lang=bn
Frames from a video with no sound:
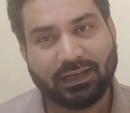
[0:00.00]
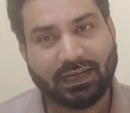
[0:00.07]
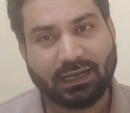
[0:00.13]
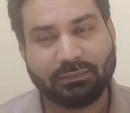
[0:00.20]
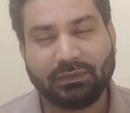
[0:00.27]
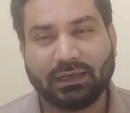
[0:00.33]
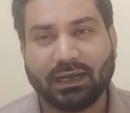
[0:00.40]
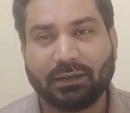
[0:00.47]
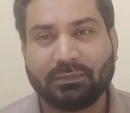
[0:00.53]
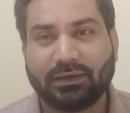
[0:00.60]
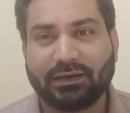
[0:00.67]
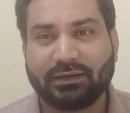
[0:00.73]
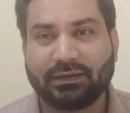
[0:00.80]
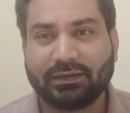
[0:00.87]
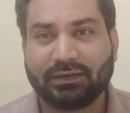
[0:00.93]
আমি
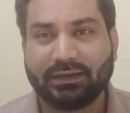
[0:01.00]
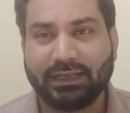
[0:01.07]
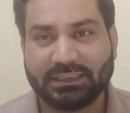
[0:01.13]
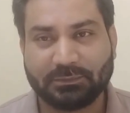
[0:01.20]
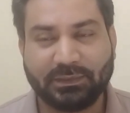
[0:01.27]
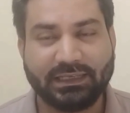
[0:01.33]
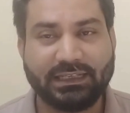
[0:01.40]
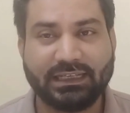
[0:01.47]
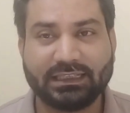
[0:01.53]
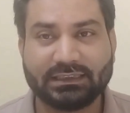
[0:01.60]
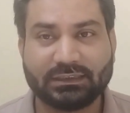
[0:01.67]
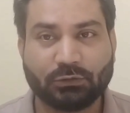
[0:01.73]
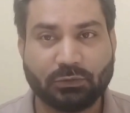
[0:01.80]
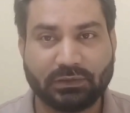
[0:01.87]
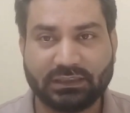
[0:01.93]
আমার এক্সপিরিয়েন্স
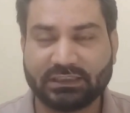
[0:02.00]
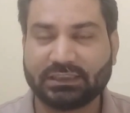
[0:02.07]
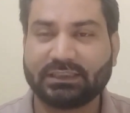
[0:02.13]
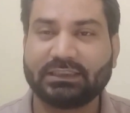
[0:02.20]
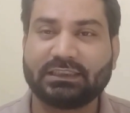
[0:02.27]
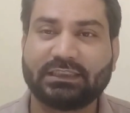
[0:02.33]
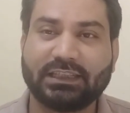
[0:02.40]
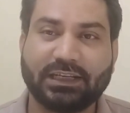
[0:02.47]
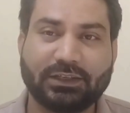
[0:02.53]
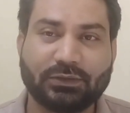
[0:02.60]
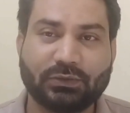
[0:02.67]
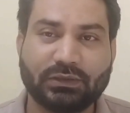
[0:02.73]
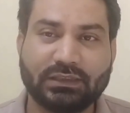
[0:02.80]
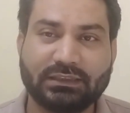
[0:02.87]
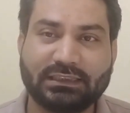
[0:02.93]
তোমাদের সাথে শেয়ার
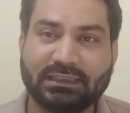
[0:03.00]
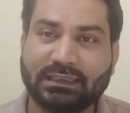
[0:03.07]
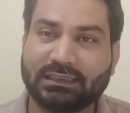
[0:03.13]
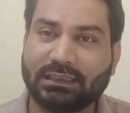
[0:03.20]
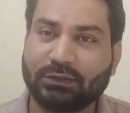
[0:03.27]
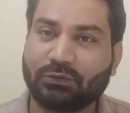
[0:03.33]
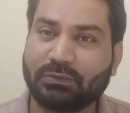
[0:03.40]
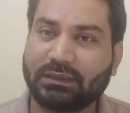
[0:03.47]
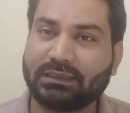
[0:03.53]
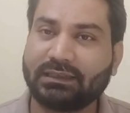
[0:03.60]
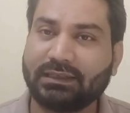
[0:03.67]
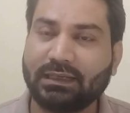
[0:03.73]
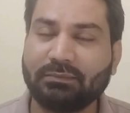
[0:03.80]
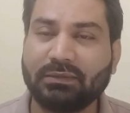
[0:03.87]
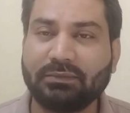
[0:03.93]
করি যে যাতে তোমাদের
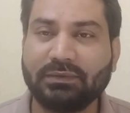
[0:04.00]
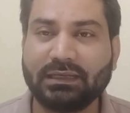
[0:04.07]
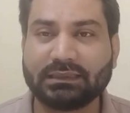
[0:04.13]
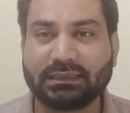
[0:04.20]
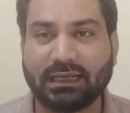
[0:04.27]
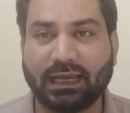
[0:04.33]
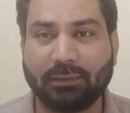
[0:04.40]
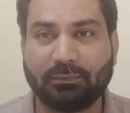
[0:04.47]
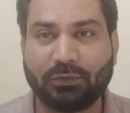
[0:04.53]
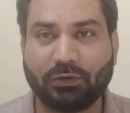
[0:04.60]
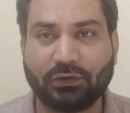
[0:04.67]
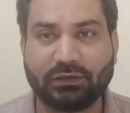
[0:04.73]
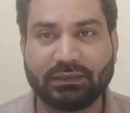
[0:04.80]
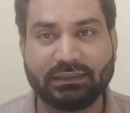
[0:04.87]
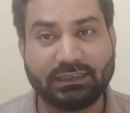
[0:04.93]
এমবিবিএস
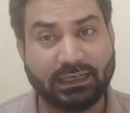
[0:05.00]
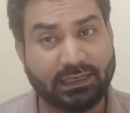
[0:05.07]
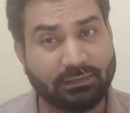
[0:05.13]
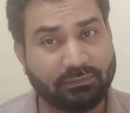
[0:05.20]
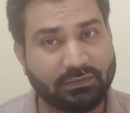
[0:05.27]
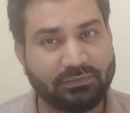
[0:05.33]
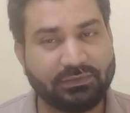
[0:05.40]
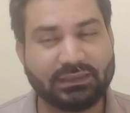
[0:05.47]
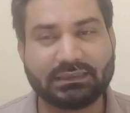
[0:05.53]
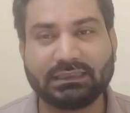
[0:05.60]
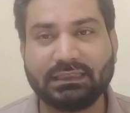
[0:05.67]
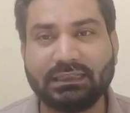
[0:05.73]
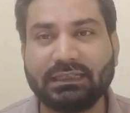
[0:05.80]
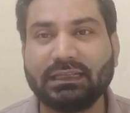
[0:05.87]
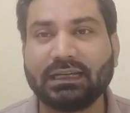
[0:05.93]
অ্যাব্রড ইয়া এমবিবিএস
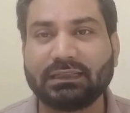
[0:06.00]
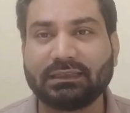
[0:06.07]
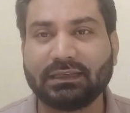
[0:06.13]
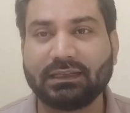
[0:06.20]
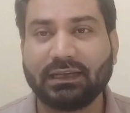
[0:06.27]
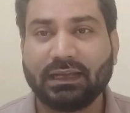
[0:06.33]
ইন্ডিয়াতে